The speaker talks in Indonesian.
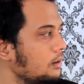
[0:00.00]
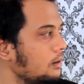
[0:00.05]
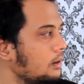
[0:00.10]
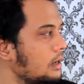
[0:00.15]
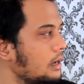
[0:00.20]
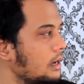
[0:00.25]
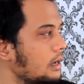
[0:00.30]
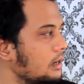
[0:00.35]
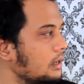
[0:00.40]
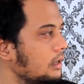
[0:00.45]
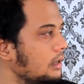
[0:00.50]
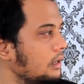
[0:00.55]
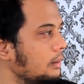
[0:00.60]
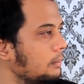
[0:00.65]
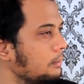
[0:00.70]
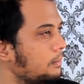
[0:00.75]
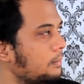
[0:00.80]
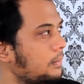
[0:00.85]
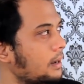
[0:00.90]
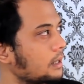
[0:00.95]

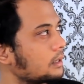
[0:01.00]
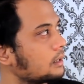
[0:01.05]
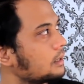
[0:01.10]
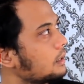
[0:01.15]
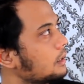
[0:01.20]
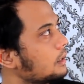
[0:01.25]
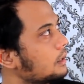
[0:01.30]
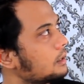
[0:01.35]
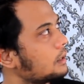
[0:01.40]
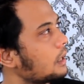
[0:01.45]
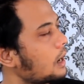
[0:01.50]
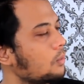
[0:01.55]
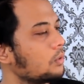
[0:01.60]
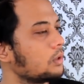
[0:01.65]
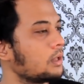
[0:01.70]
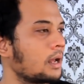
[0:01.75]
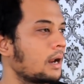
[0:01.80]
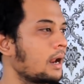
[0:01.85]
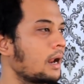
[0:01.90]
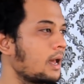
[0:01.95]
dari empat
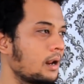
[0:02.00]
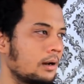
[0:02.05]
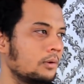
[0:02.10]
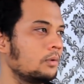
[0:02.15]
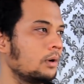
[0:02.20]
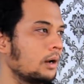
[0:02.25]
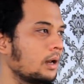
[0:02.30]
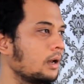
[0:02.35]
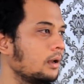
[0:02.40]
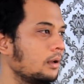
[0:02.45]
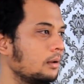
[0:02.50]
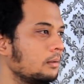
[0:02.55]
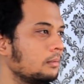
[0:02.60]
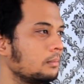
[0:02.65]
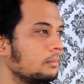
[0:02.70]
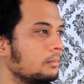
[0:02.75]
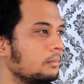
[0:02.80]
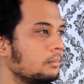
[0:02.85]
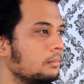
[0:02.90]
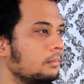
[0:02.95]
tahun yang lalu lah
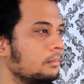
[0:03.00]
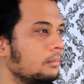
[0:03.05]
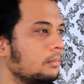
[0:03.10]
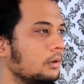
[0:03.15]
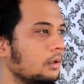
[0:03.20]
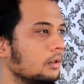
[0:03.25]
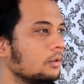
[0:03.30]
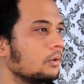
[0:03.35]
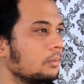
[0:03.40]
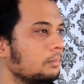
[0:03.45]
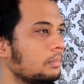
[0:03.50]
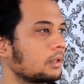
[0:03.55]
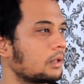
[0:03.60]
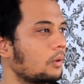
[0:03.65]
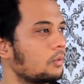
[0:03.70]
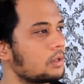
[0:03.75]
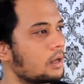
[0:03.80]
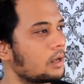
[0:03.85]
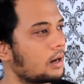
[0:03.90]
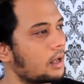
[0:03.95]
gitu. Empat
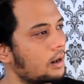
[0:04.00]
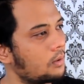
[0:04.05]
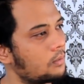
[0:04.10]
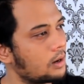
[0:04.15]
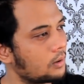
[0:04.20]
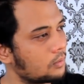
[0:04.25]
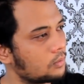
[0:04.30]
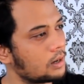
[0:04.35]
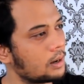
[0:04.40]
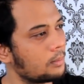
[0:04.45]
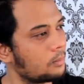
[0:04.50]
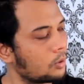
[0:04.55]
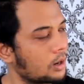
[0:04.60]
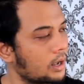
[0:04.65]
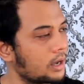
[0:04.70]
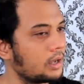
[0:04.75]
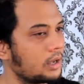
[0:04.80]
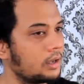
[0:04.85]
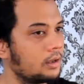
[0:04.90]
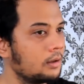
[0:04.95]
tahun yang lalu aku udah
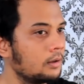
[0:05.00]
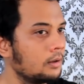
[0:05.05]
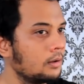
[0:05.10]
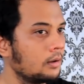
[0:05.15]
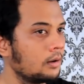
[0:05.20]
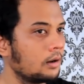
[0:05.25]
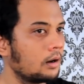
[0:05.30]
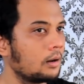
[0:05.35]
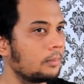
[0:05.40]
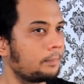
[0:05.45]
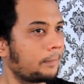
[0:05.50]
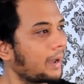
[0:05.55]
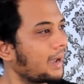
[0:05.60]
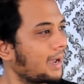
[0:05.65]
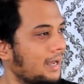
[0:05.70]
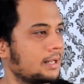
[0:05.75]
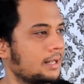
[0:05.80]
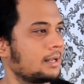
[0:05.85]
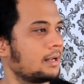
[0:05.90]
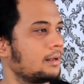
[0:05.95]
mulai uh,
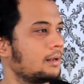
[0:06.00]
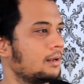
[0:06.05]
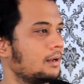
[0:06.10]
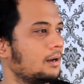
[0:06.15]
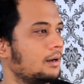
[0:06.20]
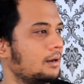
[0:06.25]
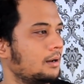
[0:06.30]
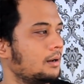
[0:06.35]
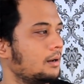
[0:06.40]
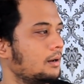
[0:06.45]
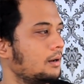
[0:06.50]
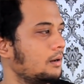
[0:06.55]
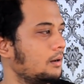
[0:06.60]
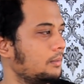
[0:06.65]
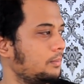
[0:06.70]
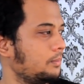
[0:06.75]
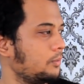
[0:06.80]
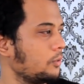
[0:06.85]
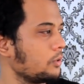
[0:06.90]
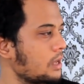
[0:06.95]
pengen uh,
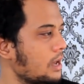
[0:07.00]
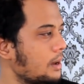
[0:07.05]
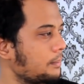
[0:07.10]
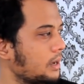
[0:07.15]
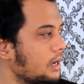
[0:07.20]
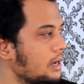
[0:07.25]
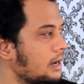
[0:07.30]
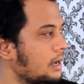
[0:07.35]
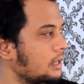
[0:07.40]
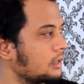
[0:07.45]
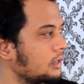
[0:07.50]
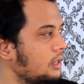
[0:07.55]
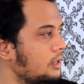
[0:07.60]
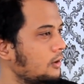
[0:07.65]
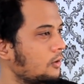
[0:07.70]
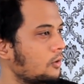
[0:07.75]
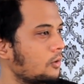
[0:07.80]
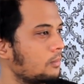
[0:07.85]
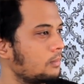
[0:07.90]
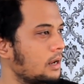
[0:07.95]
punya pegangan
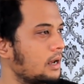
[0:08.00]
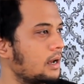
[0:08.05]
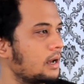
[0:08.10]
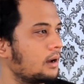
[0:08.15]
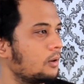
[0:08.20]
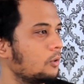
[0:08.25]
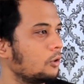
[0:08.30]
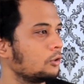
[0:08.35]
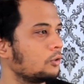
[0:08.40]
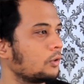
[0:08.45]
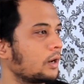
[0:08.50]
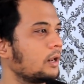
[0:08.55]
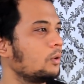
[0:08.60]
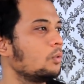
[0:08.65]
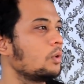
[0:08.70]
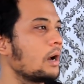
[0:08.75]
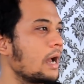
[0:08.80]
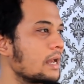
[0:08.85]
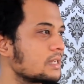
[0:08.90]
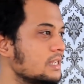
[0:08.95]
King Cobra untuk
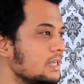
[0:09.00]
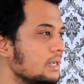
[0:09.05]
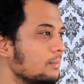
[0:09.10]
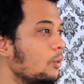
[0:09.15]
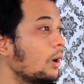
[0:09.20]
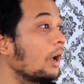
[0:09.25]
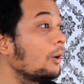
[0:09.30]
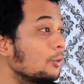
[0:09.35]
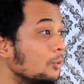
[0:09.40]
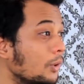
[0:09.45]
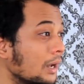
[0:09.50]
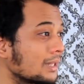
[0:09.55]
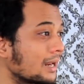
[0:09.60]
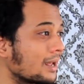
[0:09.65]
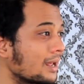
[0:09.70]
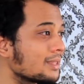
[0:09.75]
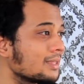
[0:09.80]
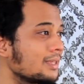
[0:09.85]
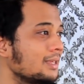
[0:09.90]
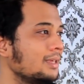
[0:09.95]
edukasi, bukan untuk
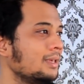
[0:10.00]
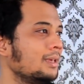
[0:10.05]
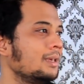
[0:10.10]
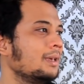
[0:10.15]
atraksi,